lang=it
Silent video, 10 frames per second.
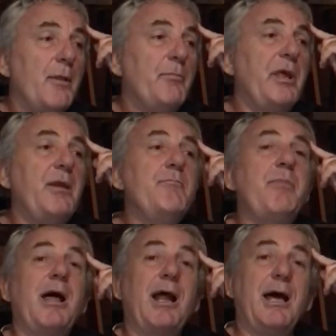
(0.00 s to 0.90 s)
per
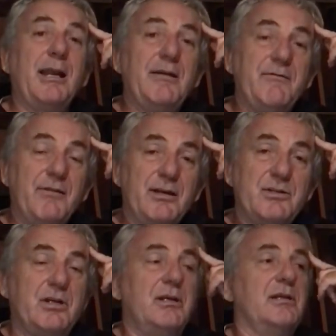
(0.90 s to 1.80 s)
imparare
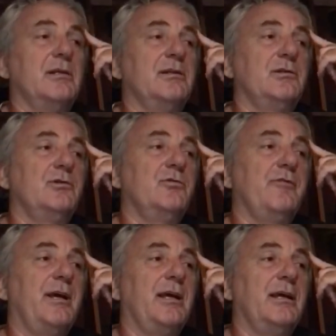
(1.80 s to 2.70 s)
invece
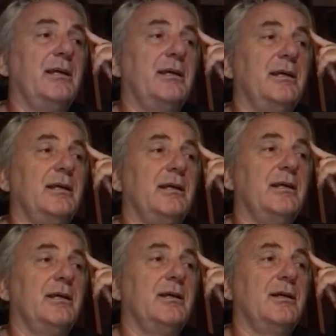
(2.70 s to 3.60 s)
dov'è
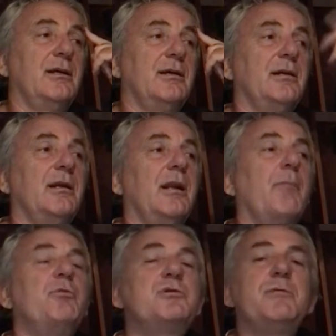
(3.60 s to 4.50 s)
eh, la
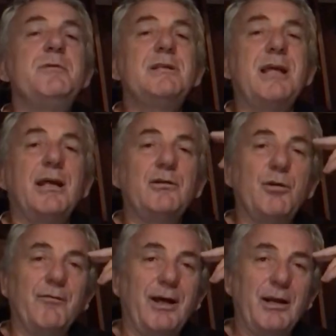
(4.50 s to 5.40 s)
possibilità di
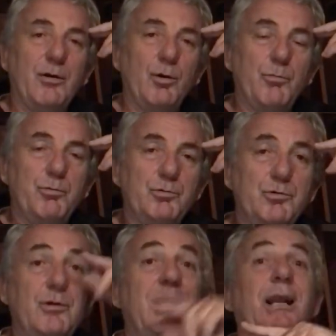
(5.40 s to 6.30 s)
trovare il loro
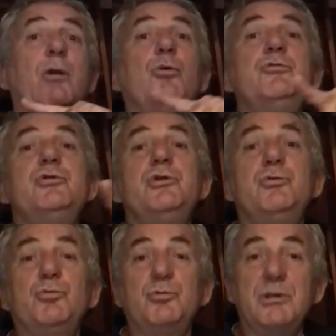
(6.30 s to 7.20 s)
punto nella
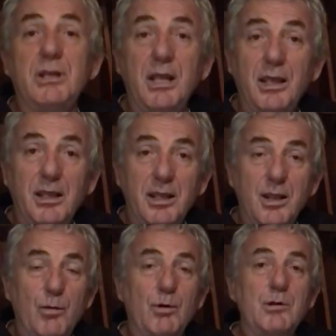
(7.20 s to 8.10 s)
longitudine,
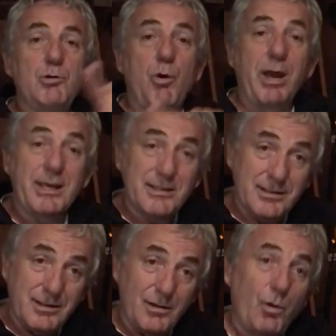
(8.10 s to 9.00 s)
quanto a
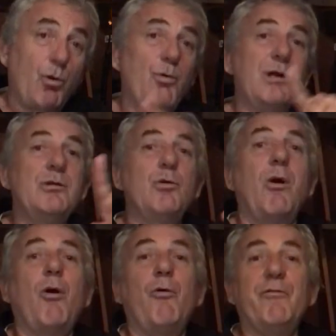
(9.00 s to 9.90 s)
est o quanto a
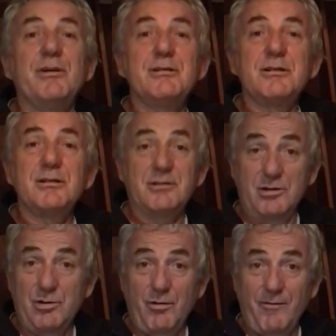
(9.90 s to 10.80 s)
ovest
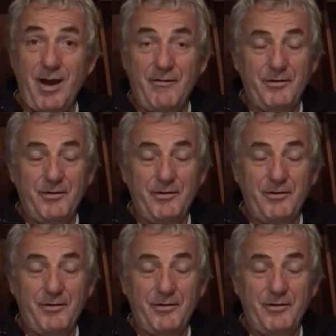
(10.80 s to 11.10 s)
si trovavano.